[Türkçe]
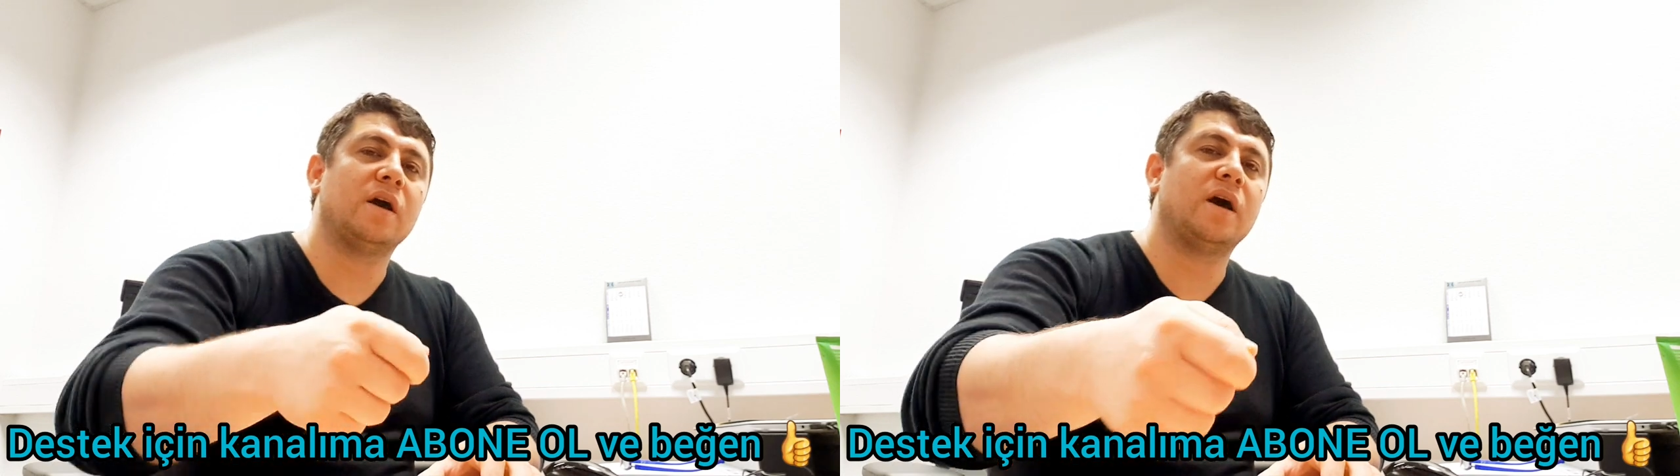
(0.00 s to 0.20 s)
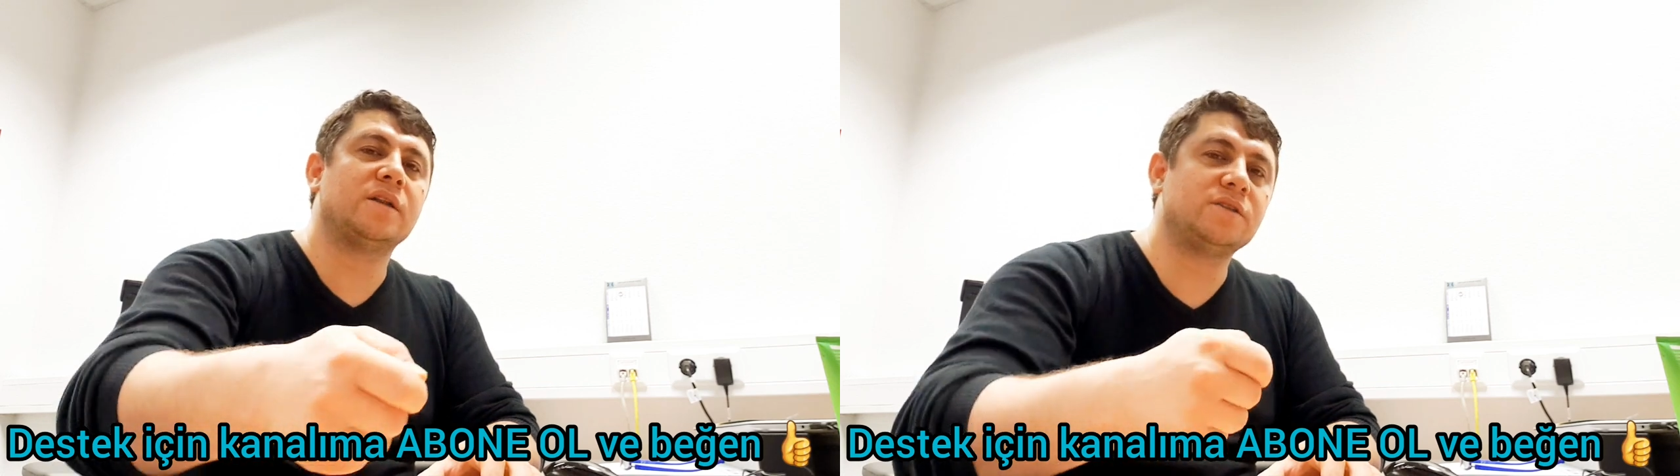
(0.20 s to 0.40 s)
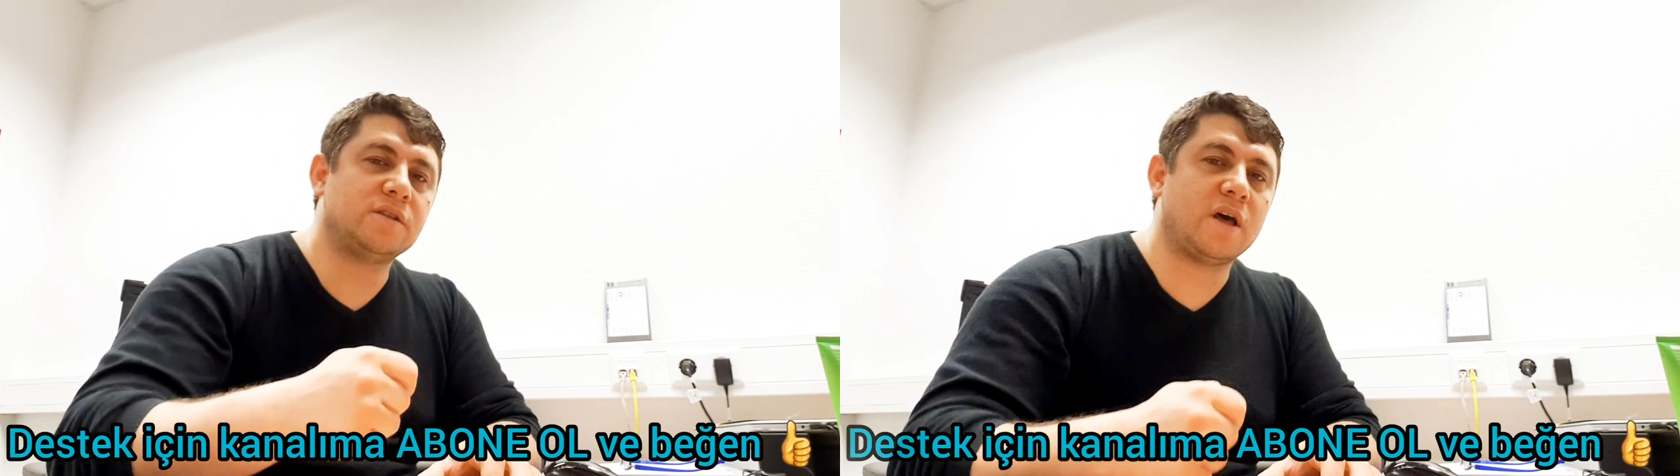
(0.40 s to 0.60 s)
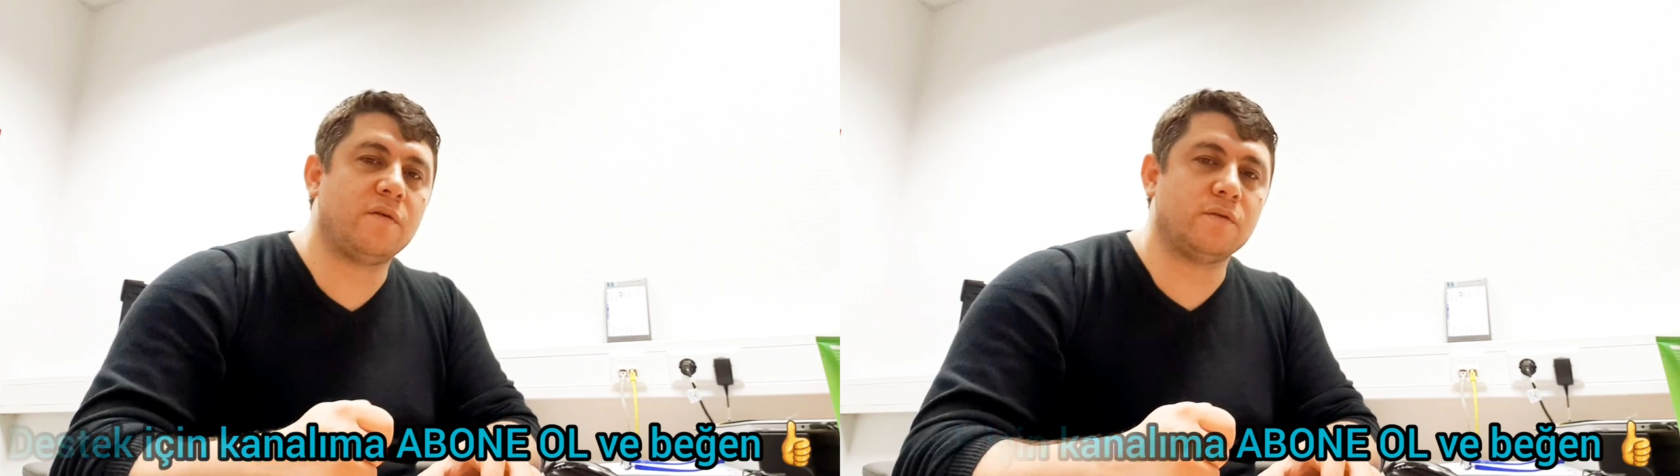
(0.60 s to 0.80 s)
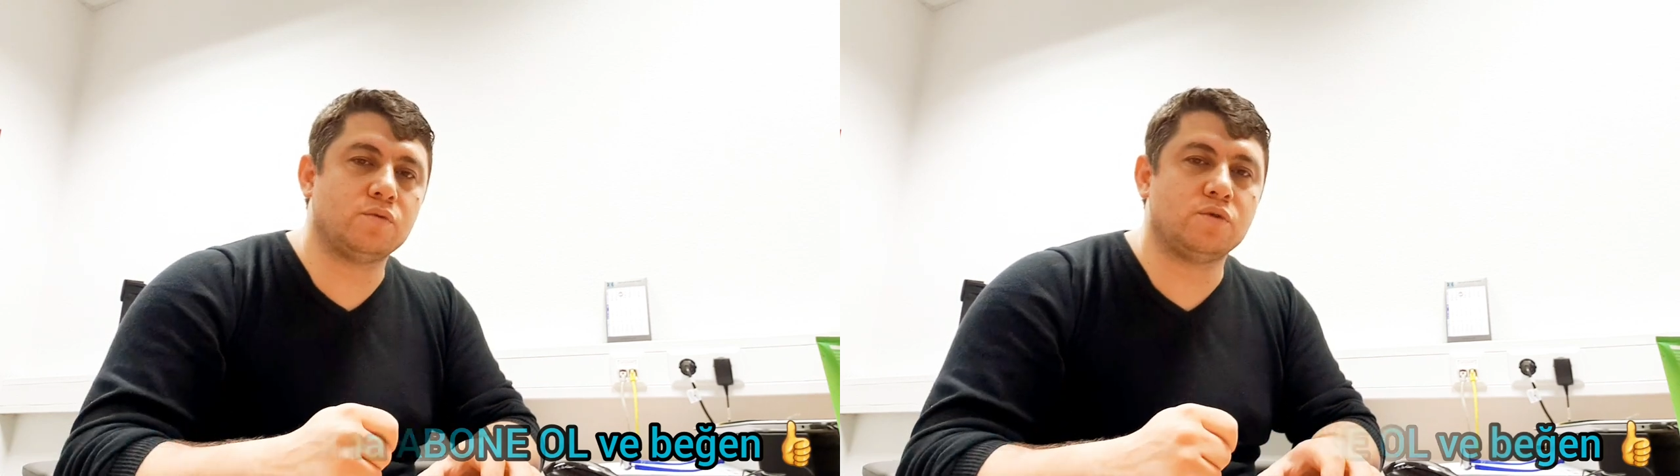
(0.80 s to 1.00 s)
karşı
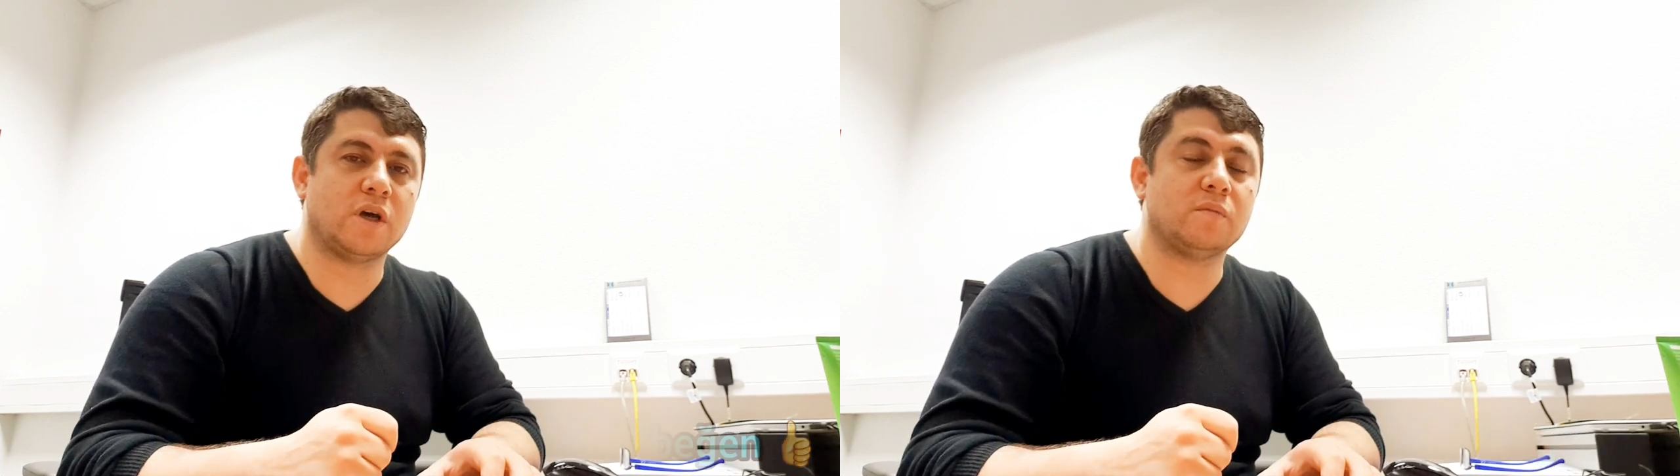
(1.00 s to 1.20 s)
tarafa suç